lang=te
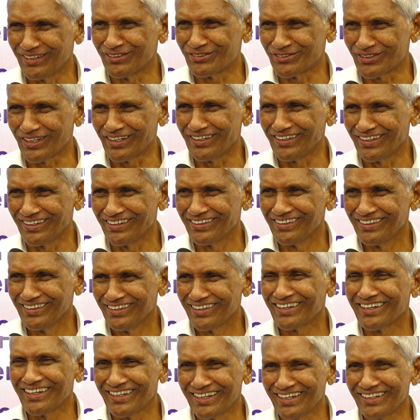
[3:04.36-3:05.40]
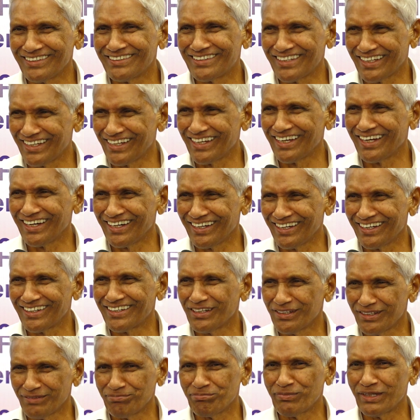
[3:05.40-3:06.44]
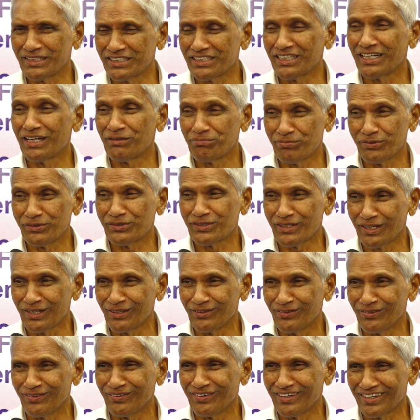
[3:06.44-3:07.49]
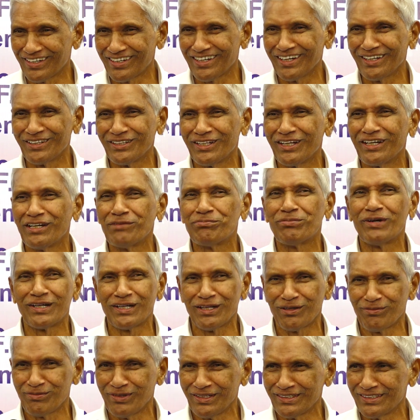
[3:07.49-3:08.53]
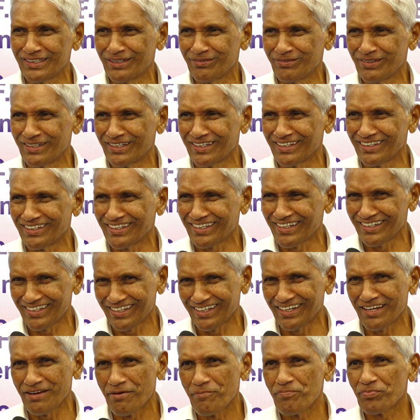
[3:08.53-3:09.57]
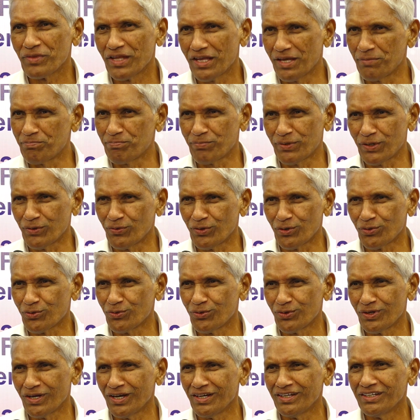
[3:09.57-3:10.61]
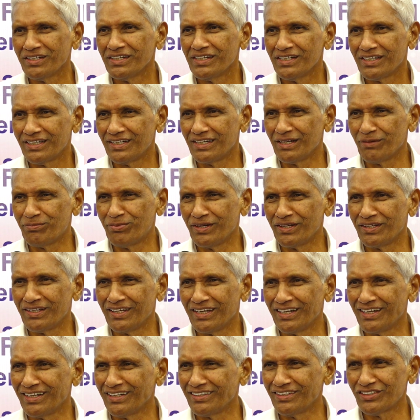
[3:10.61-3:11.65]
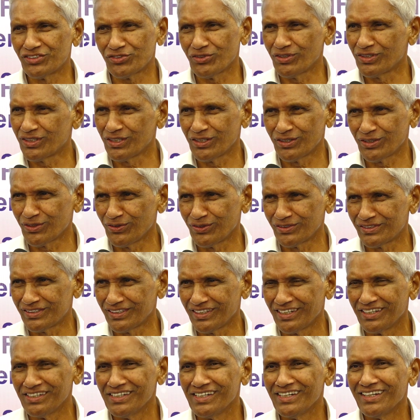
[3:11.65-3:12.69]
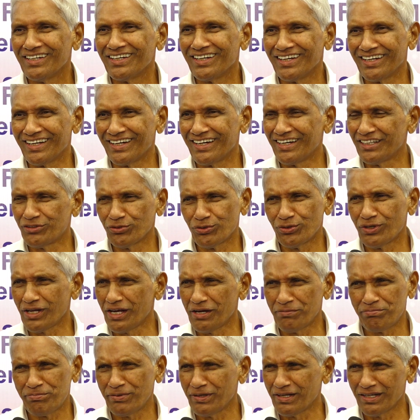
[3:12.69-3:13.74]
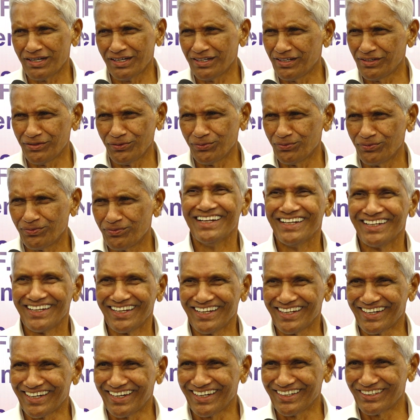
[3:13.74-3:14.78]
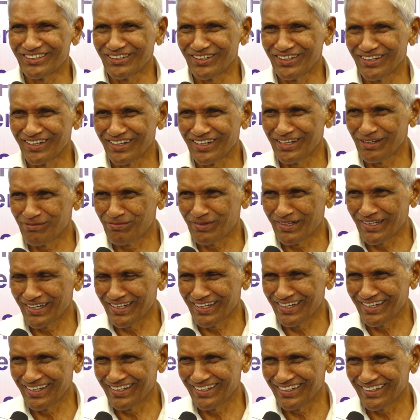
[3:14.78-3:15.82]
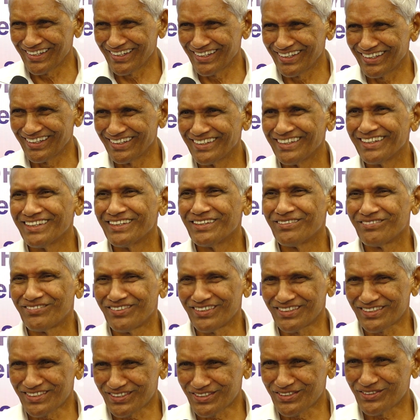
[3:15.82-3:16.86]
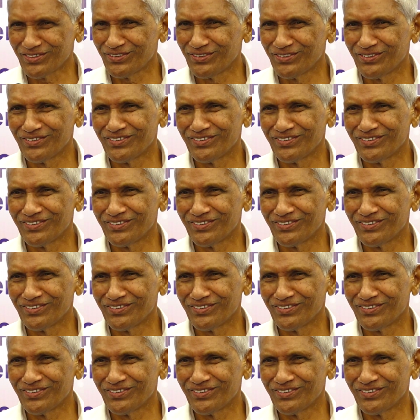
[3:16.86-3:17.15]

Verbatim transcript: తెలుస్తుంది కానీ అది చేయాలంటే మంచిగా అనిపిస్తలేదు అట్లా అందరినీ పంటలు బంద్ చేయమంటే ఎందుకంటే ఇప్పటి వరకు కూడా డెబ్బై ఐదేళ్ళది స్వతంత్రం వచ్చి ఏ రైతు కూడా హ్యాపీగా లేడు ఈ రైతులను కాపాడాలంటే ఫస్ట్